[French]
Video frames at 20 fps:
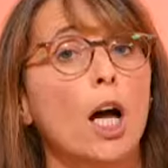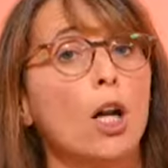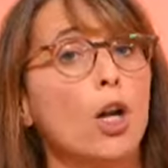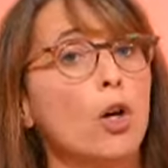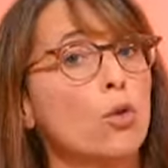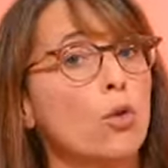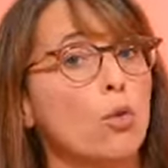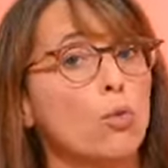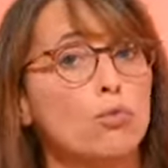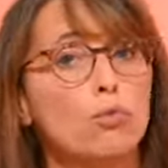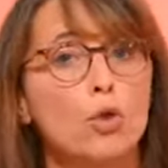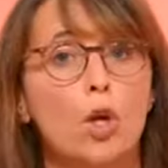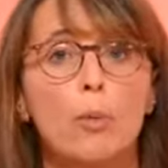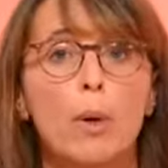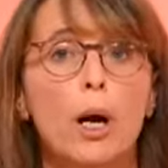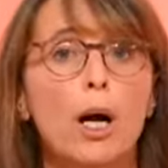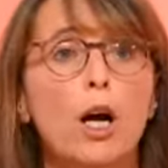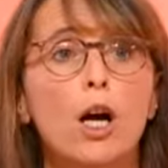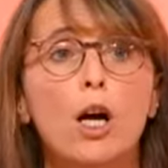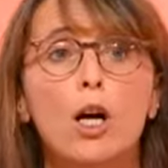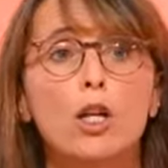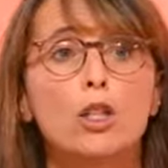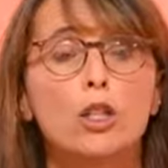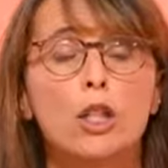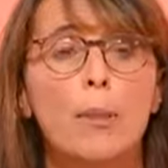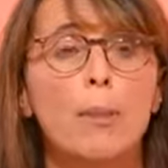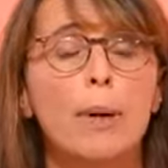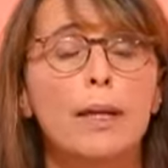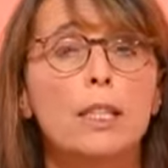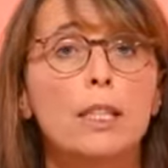Alors non, il n'y a pas,
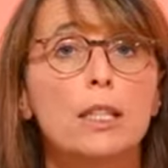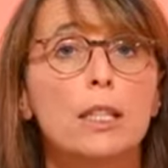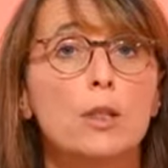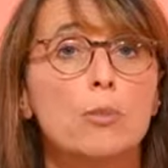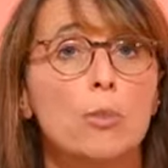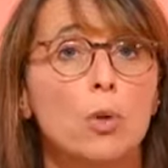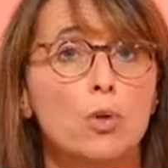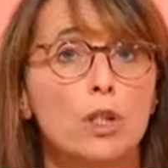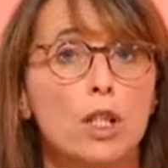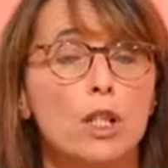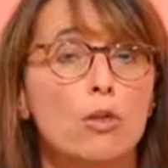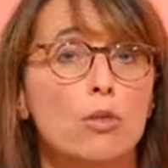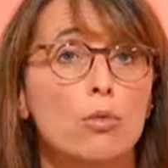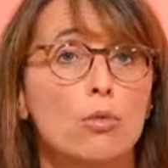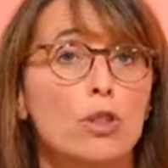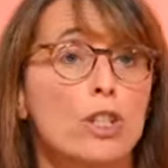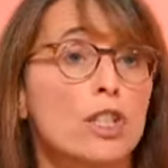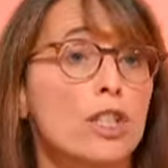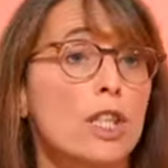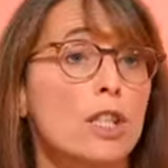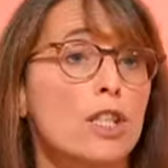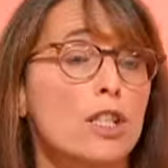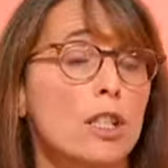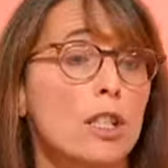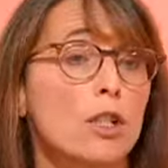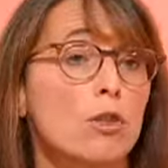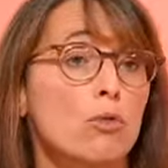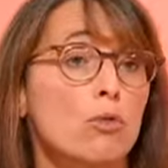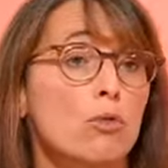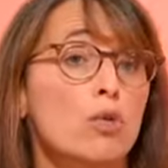a pas d'idée de protection. L'idée
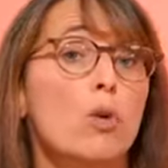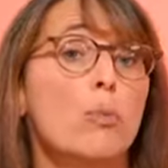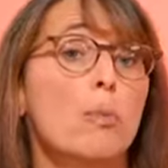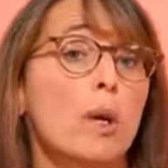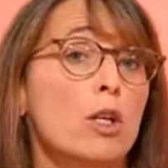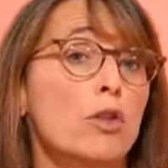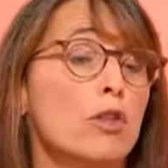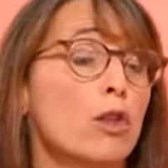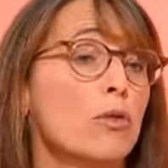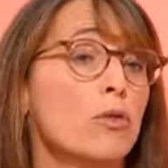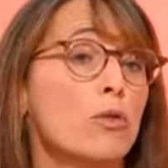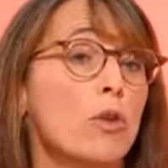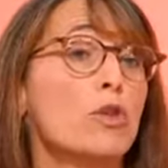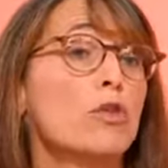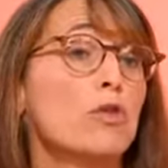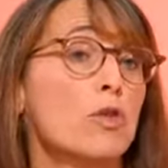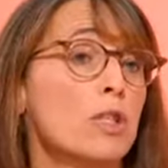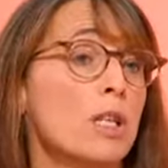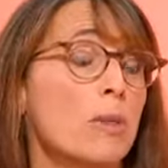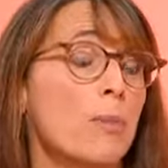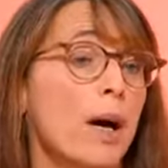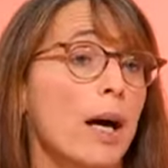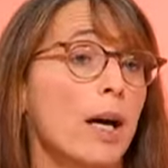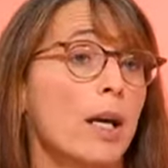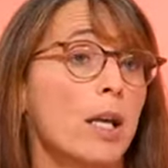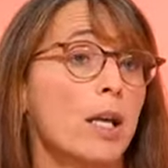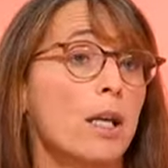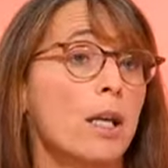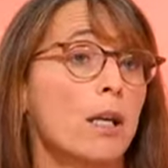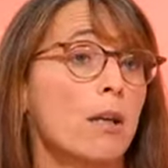c'est deux personnes veulent se
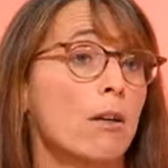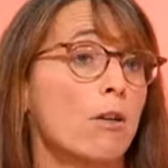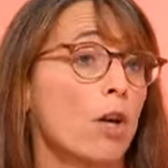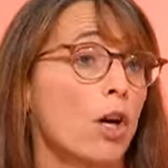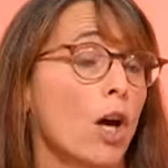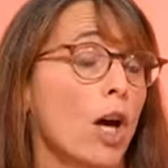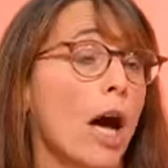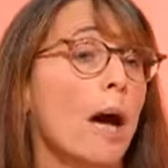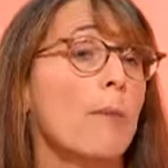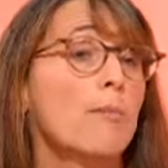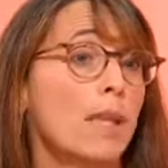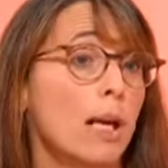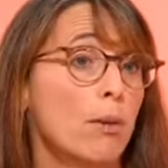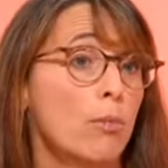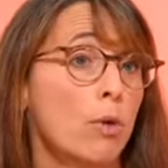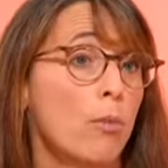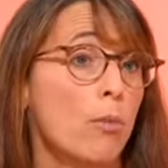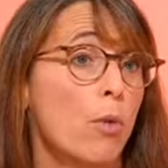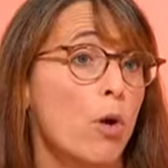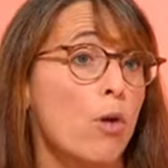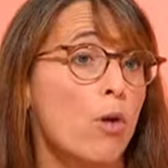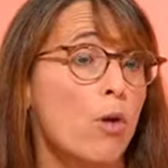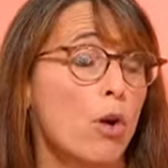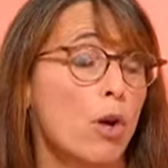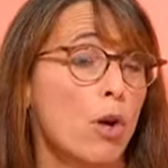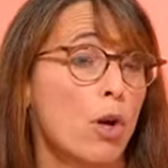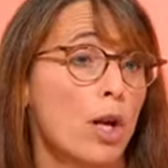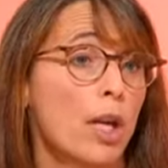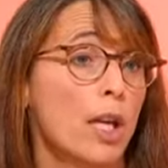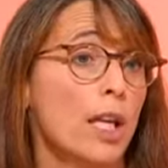séparer amiablement
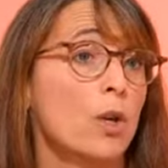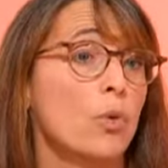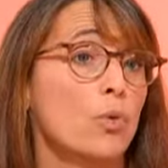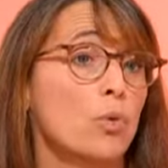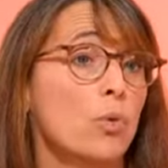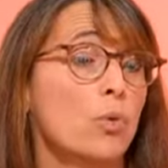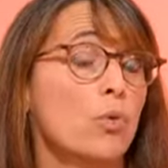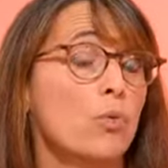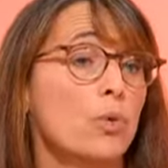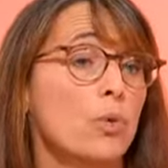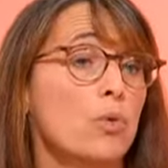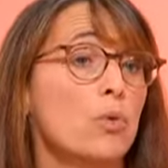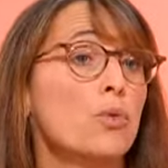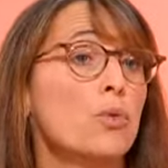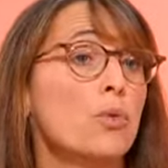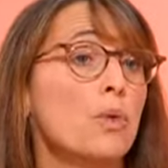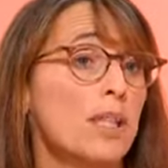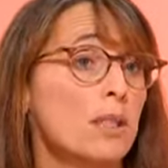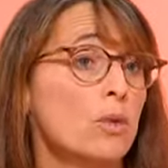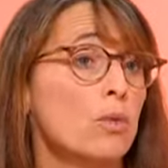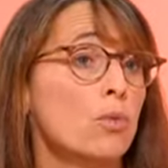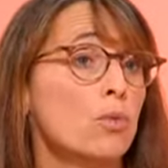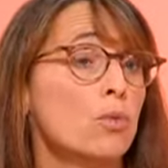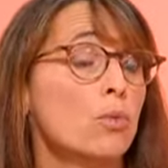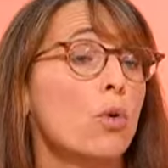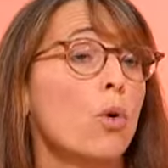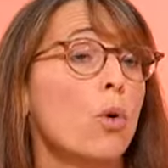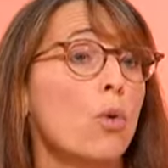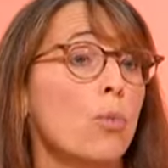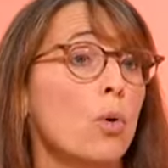et on trouve une façon
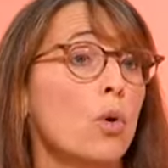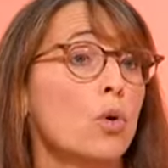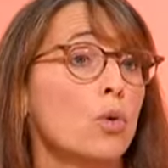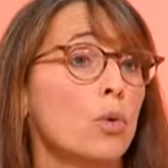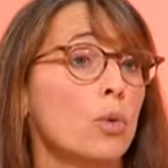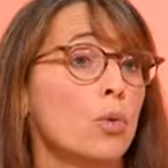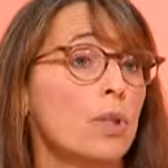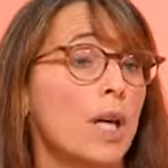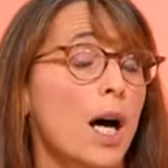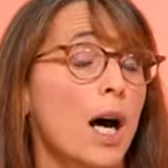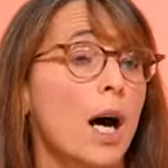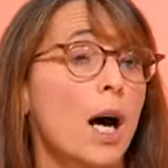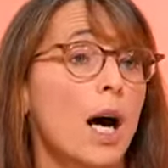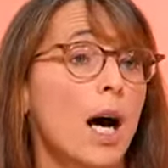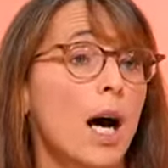de rompre le contrat